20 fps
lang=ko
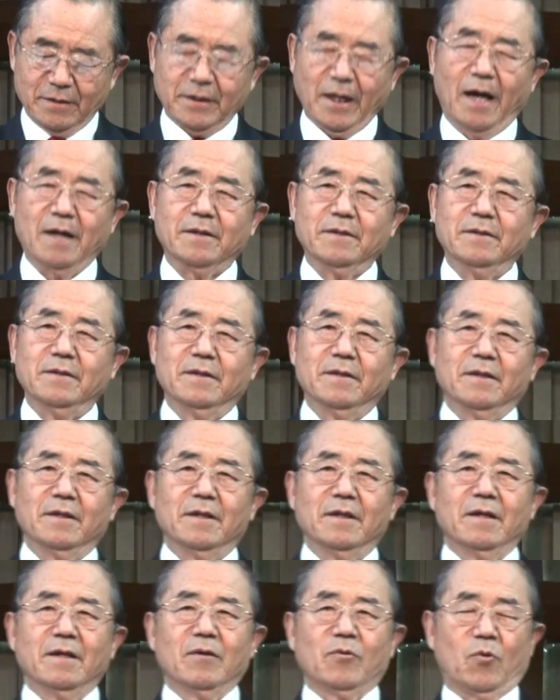딸을
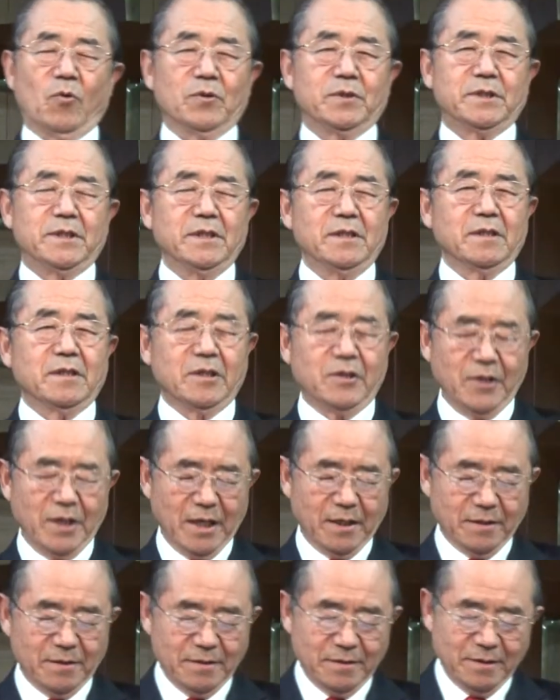고칠
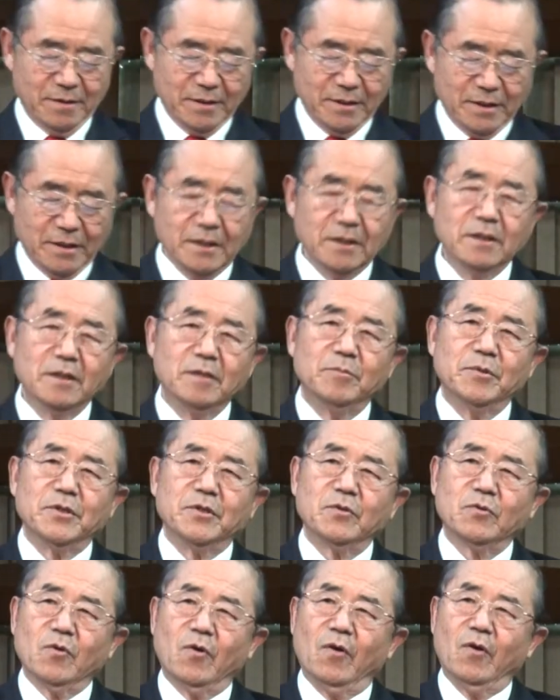기회를
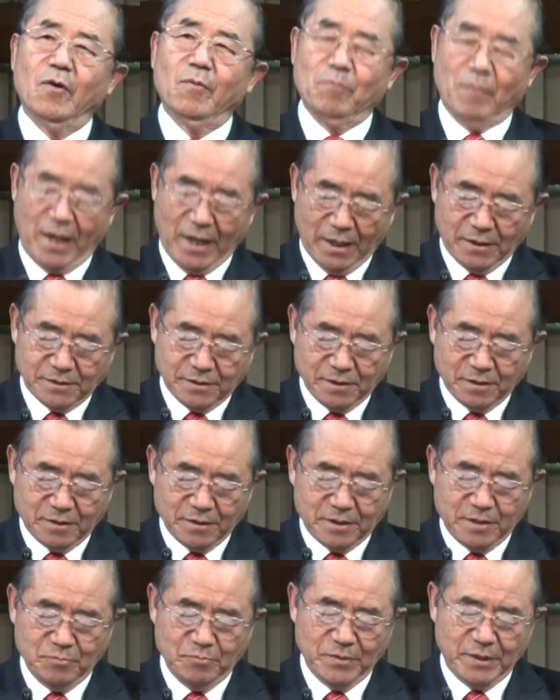잃어버리고 말았을
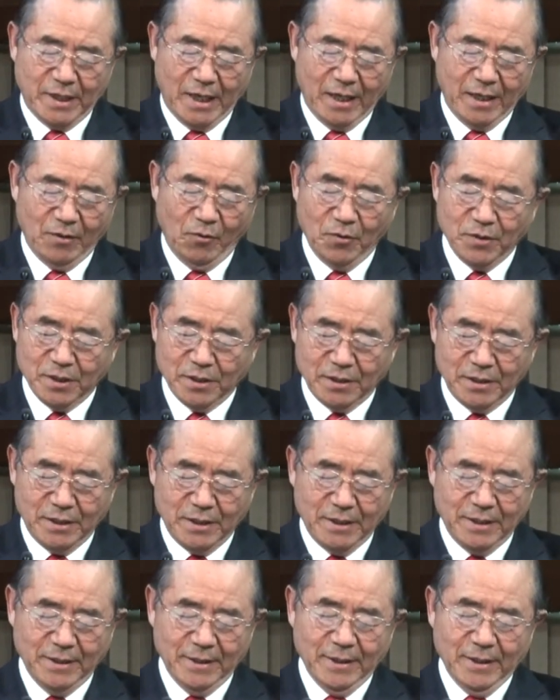것입니다.
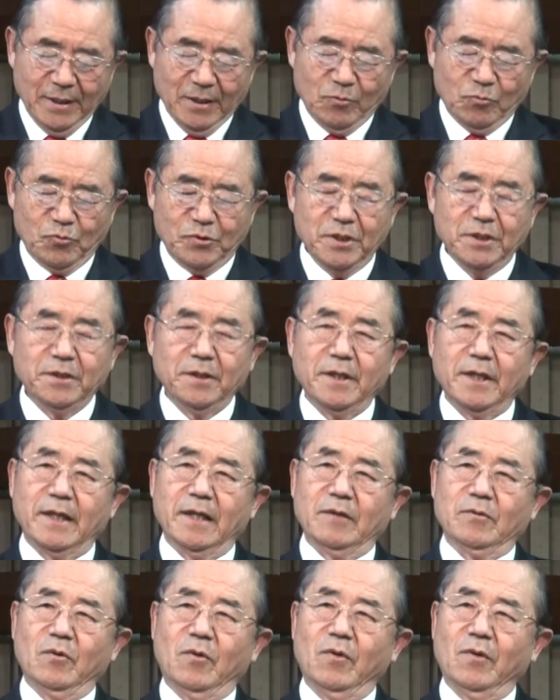오늘
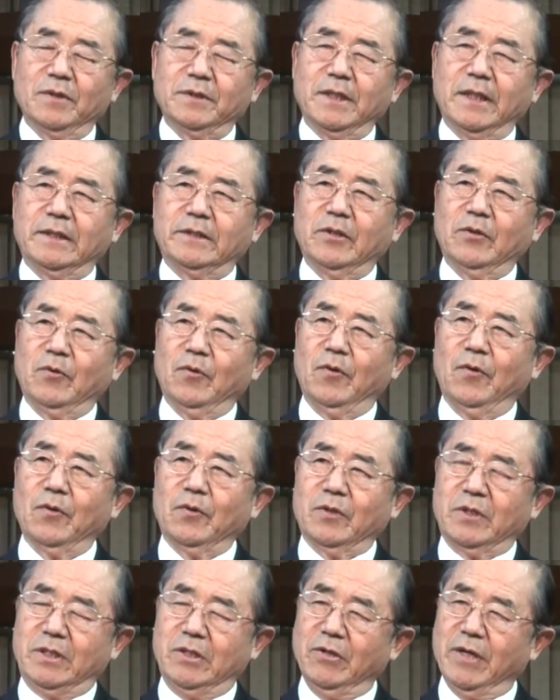우리들에게도 때때로
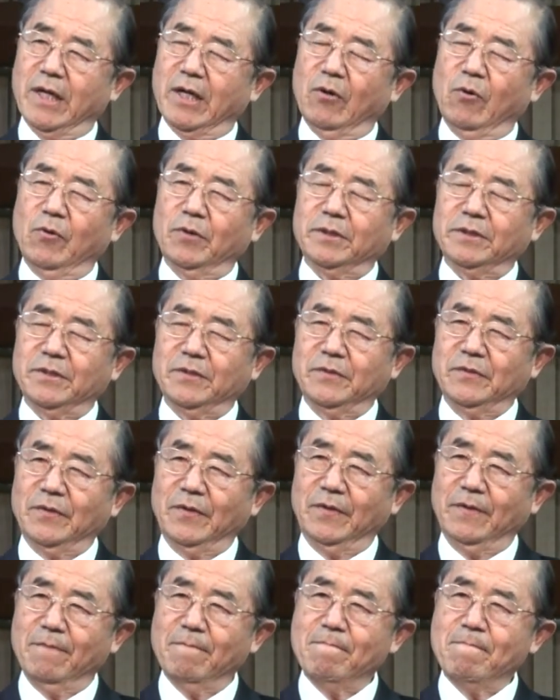기회가
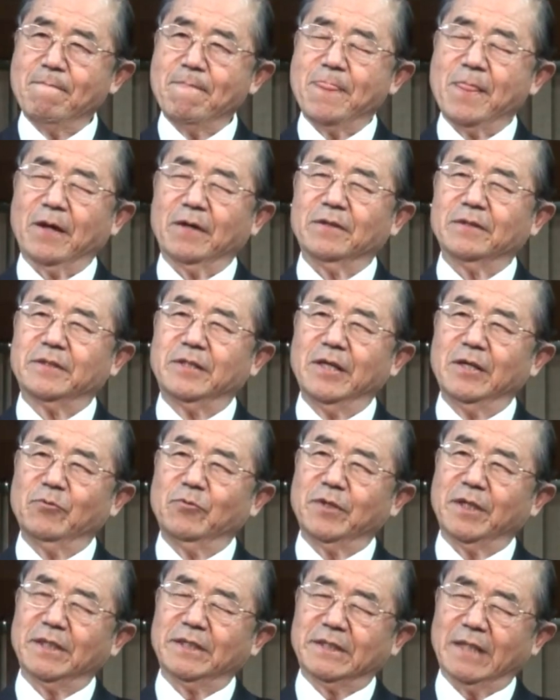오거든요. 이거 기회를
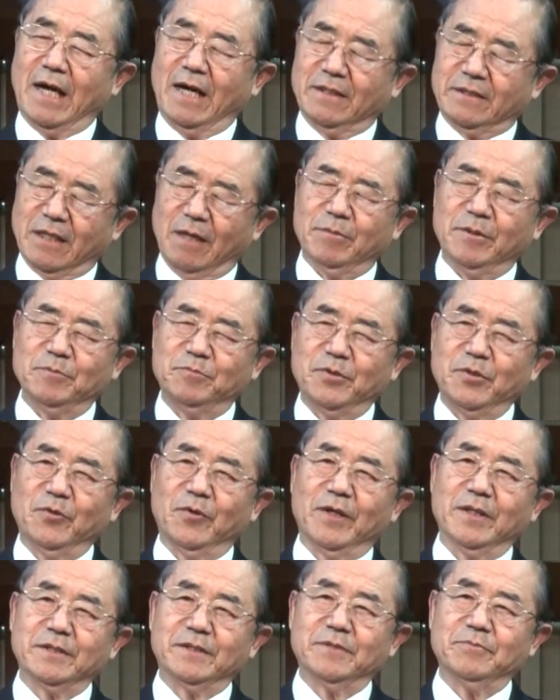우리가 잡을
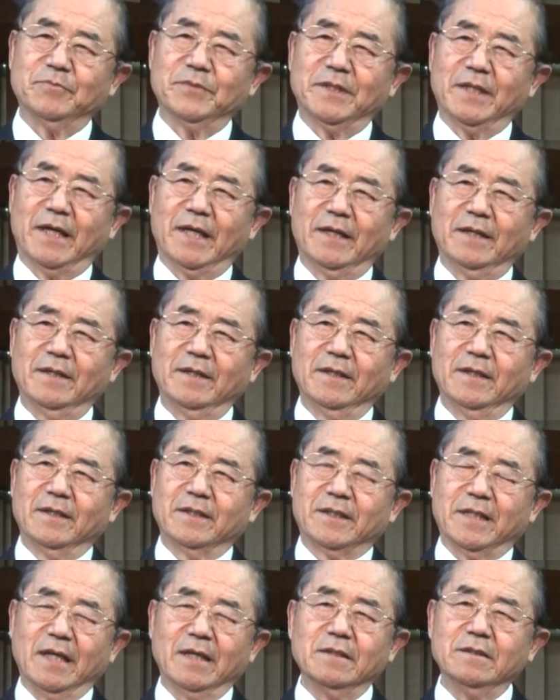필요가 있습니다.
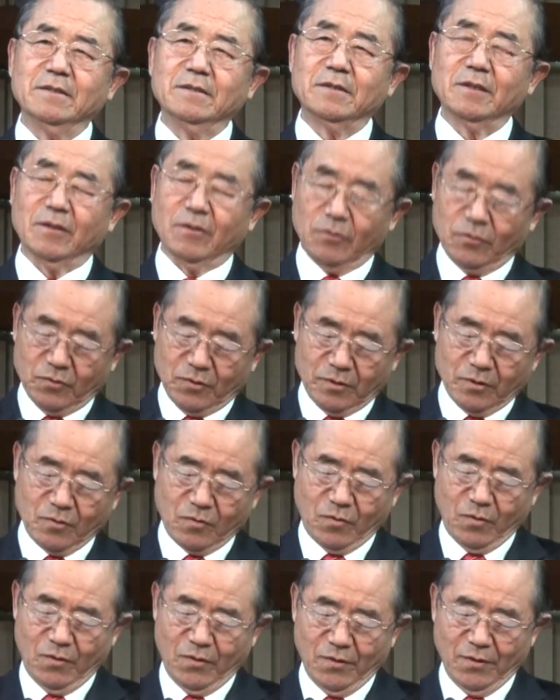개인적으로도
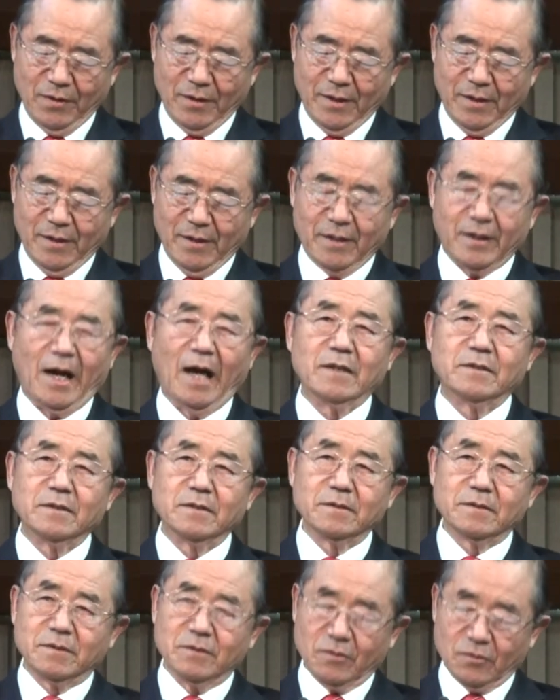그렇고
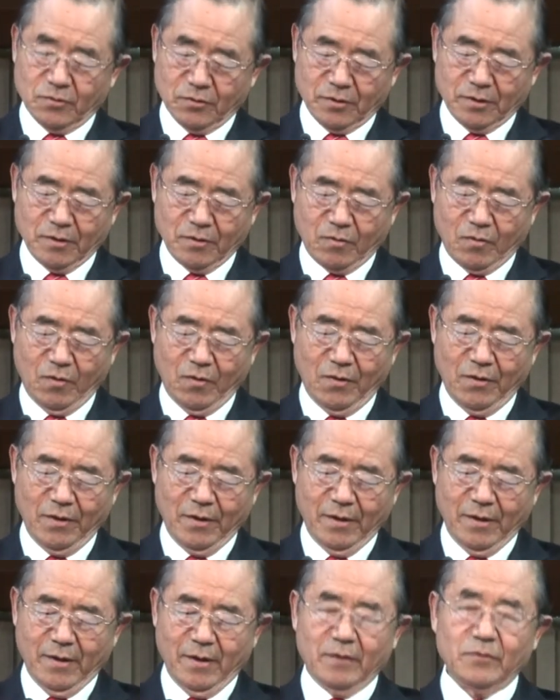가정적으로도 그렇고
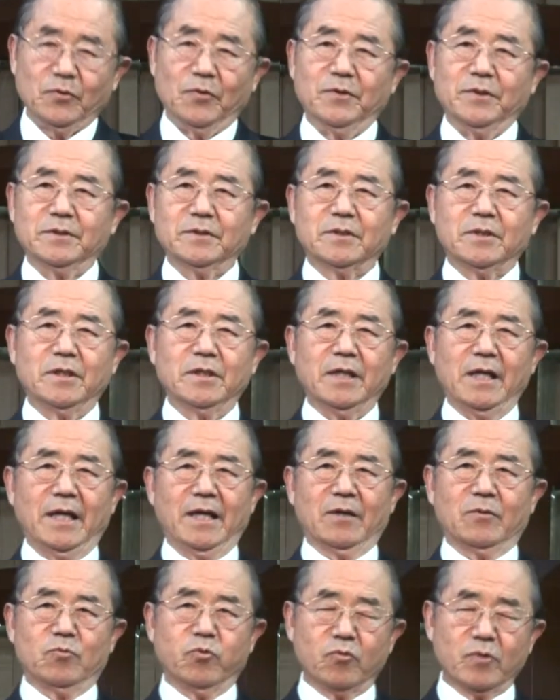또는
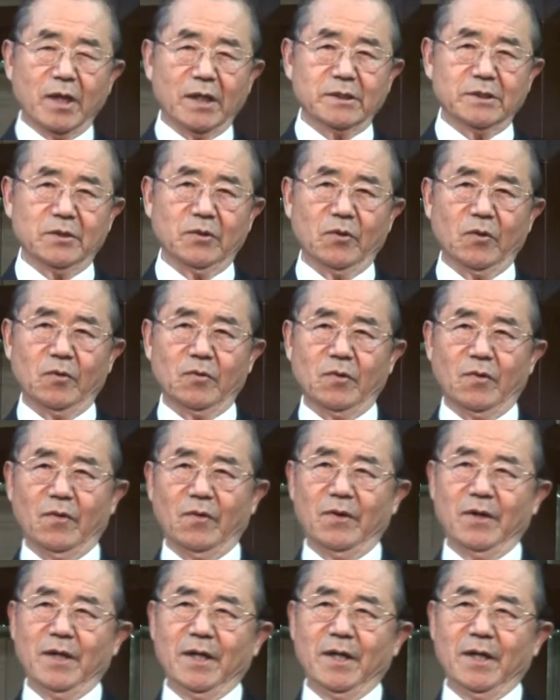크게 국가적으로도